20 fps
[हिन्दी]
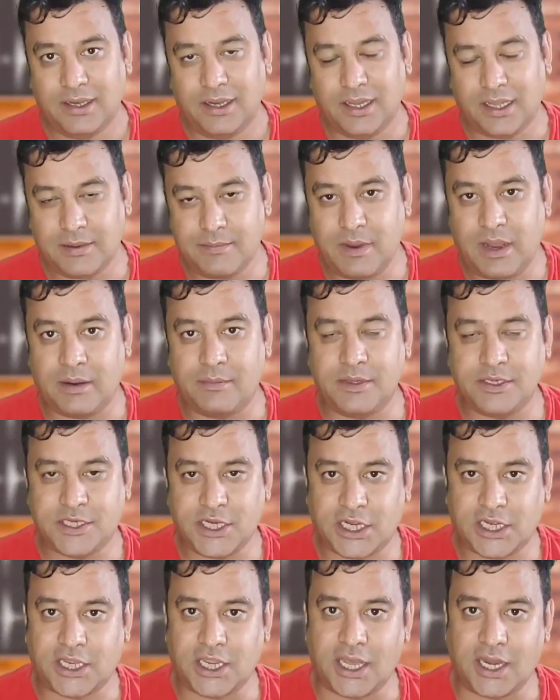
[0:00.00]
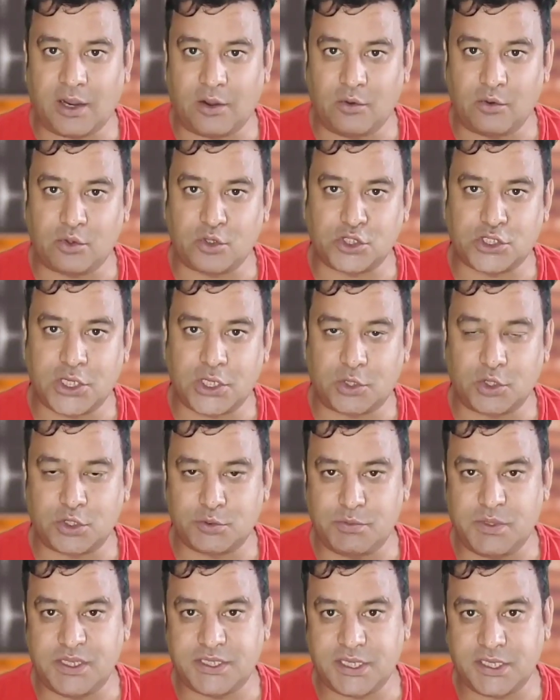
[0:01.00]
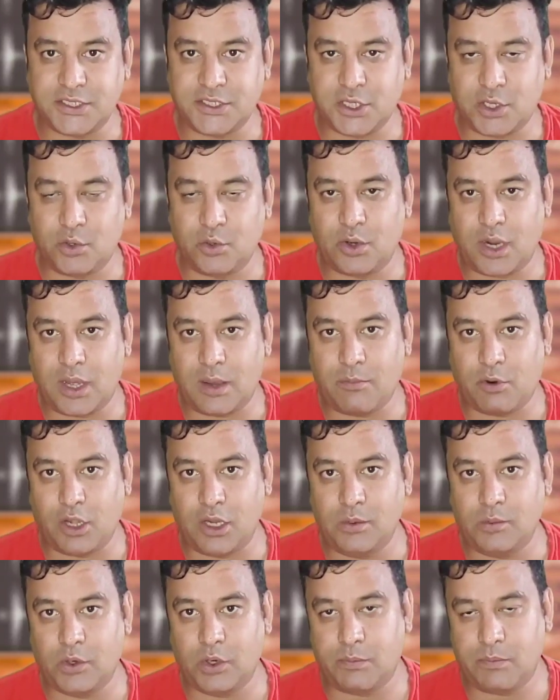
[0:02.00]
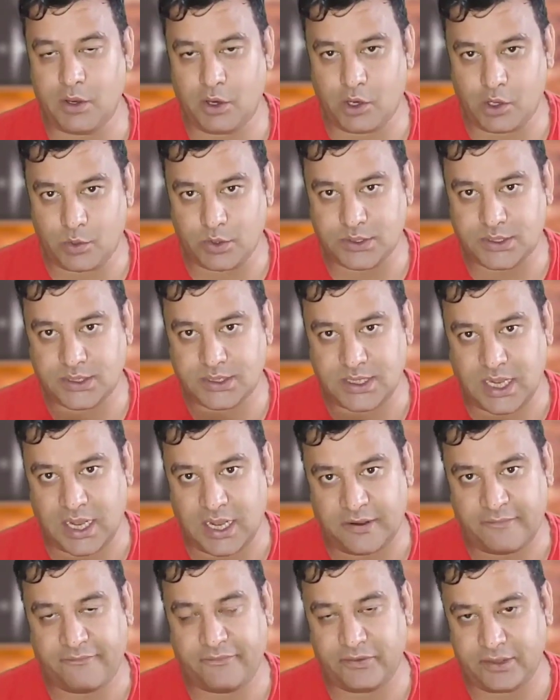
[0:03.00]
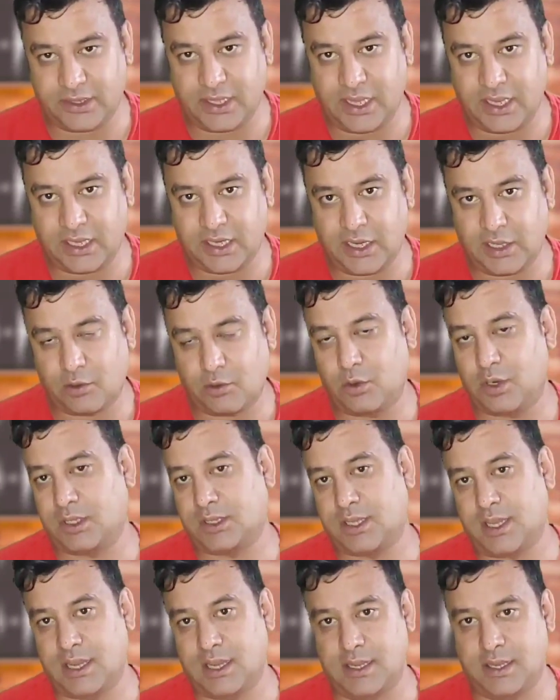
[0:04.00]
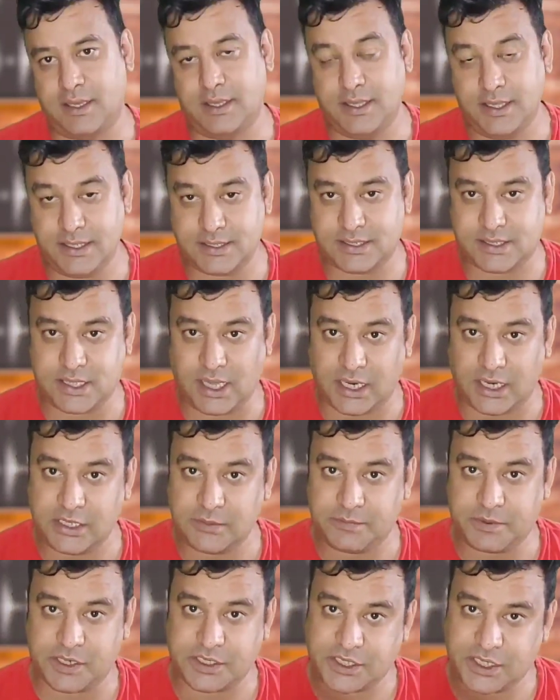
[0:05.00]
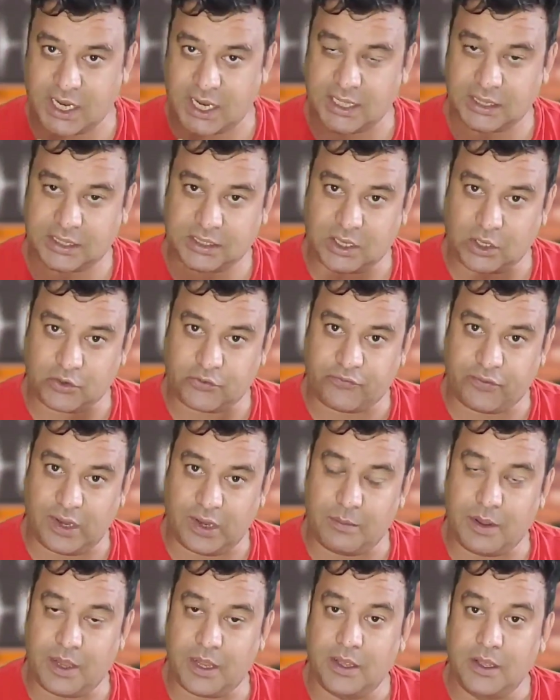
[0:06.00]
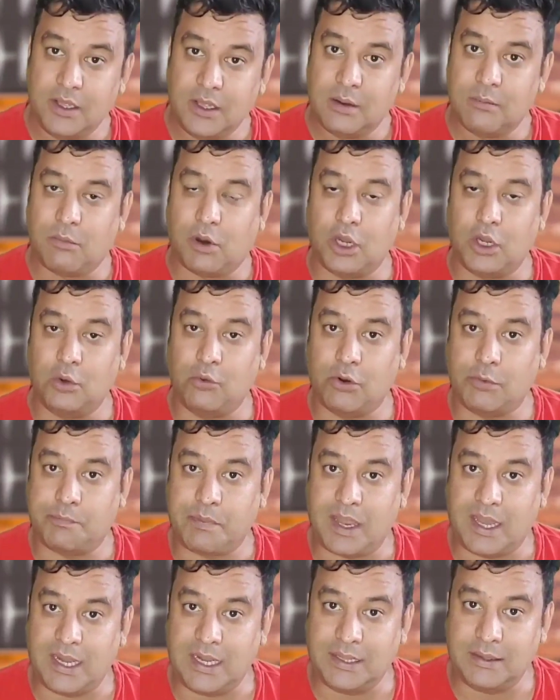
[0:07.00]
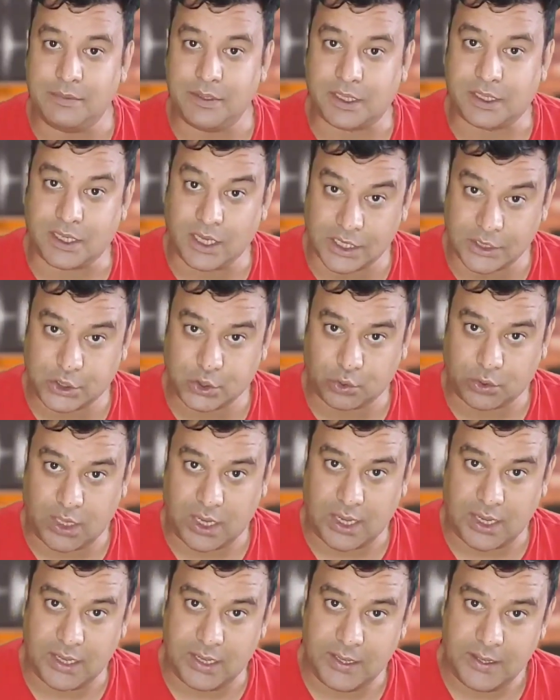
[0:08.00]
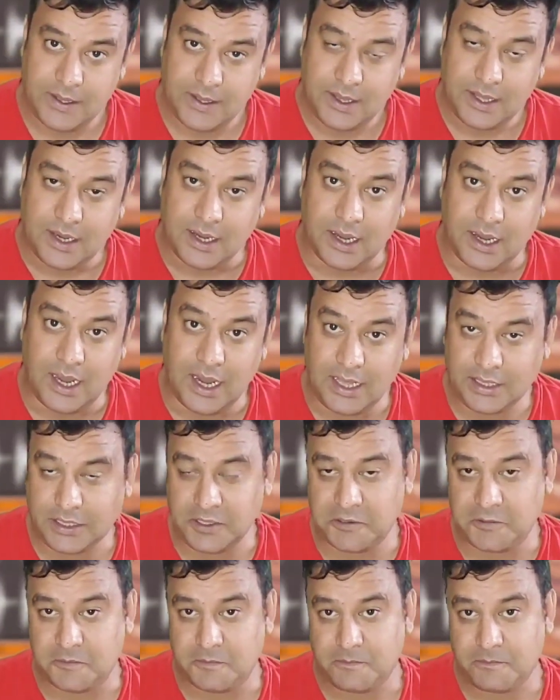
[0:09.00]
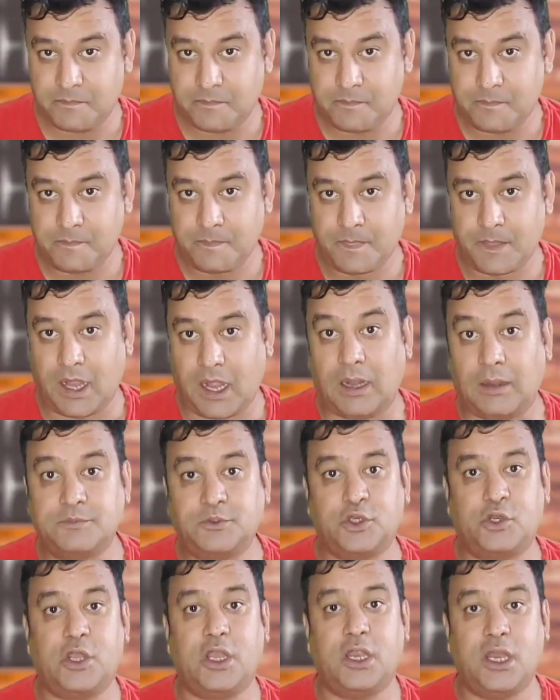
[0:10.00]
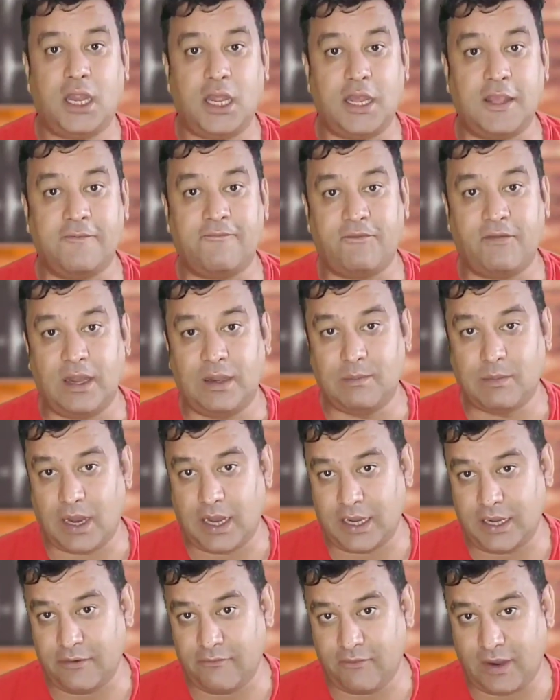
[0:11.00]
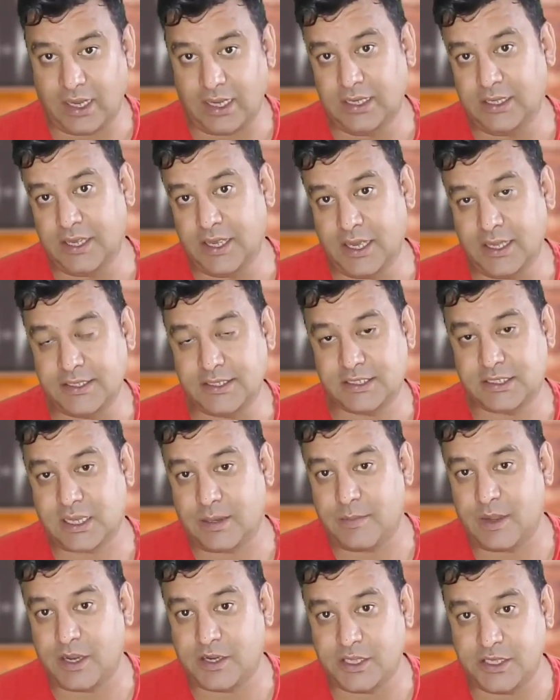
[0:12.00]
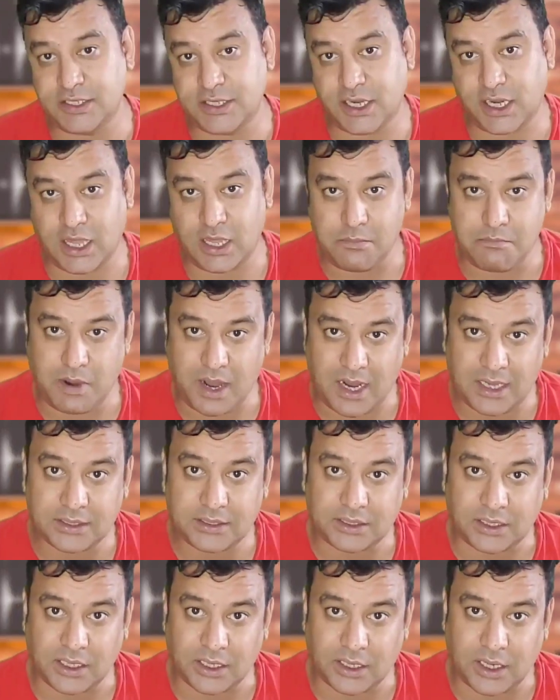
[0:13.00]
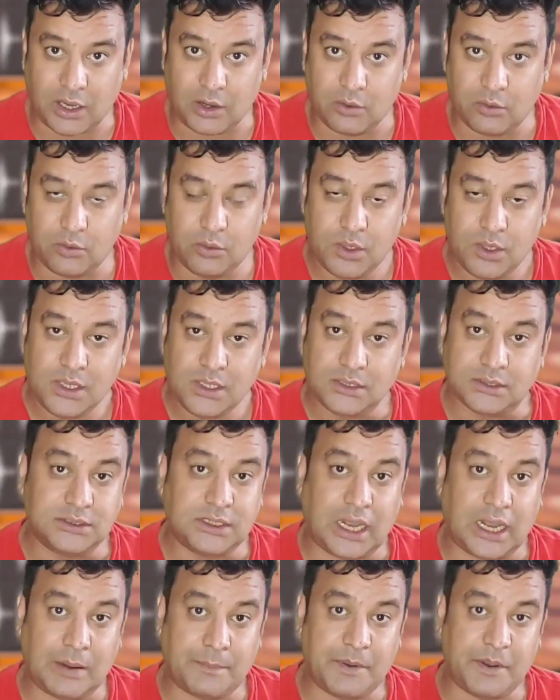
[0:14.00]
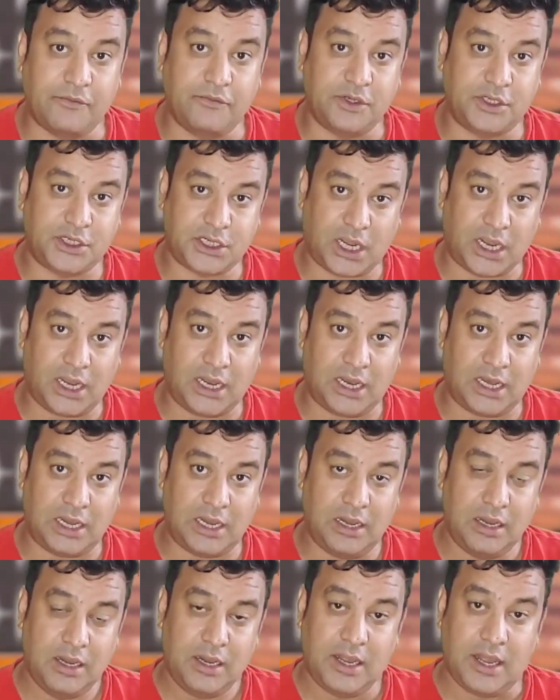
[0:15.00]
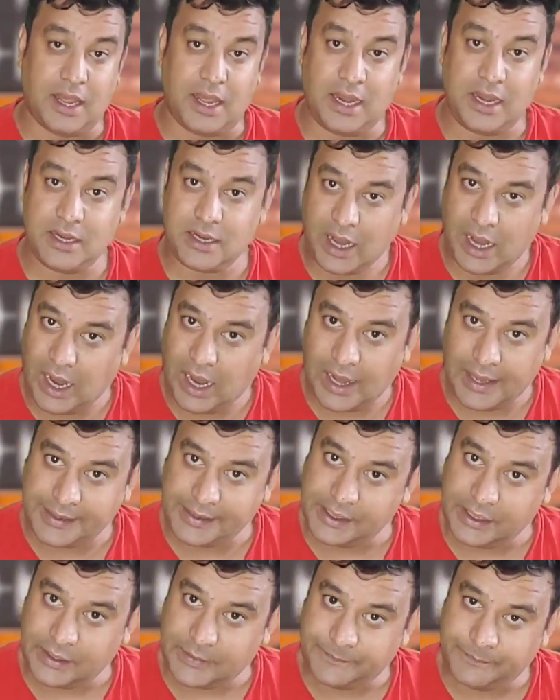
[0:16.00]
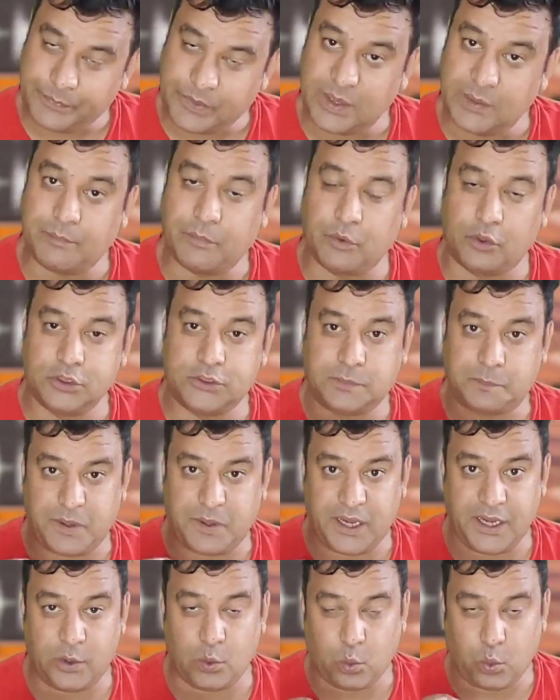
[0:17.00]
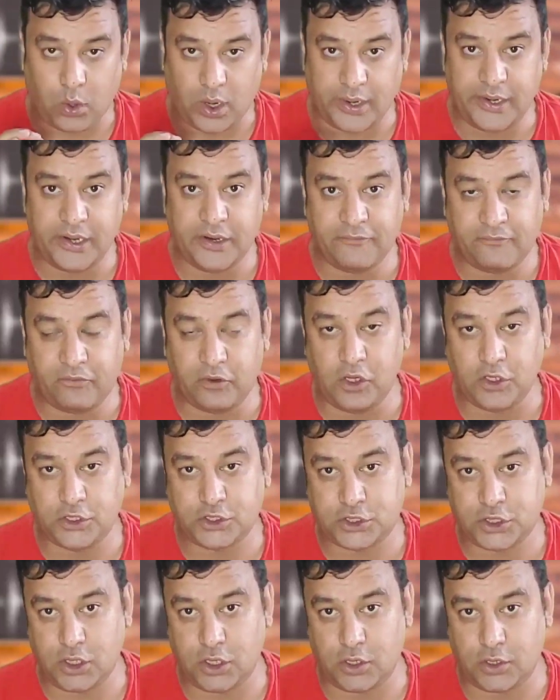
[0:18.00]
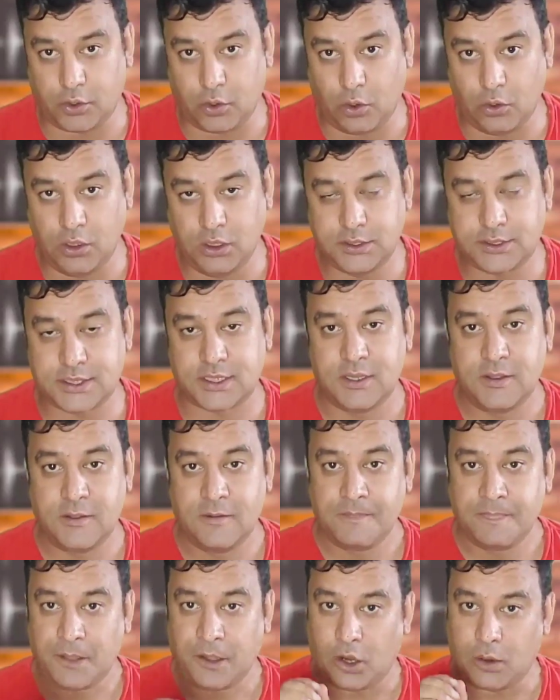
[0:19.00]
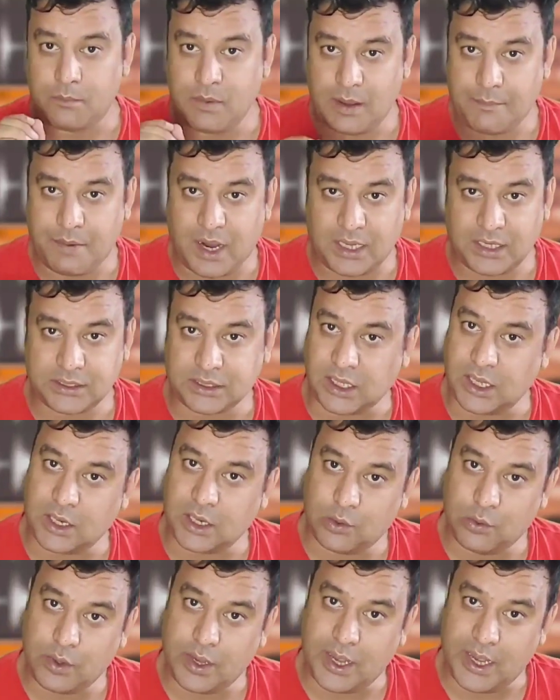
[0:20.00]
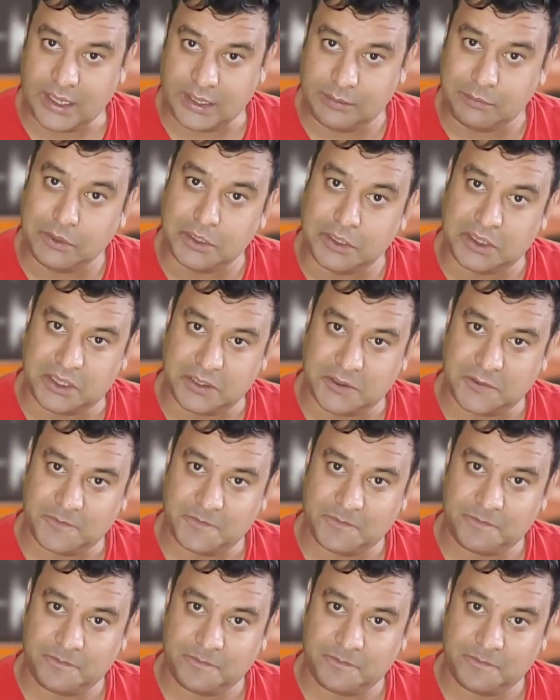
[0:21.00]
लेकिन मैं हमेशा कह रहा हूँ कुछ ना कुछ मिसिंग ज़रूर है बॉलीवुड में और वो साफ देखने को लगता है इस तर्ज पर शायद कुछ फिल्में बॉलीवुड पहले भी कर चुका है लेकिन अब जो ये नई फिल्म आने वाली है जिसका मैं टीज़र की बात कर रहा हूँ जहाँ पे विशाल एंड आर्या दे बोथ प्लेड वंडरफुल रोल्स और मैं बात कर रहा हूँ एनिमी की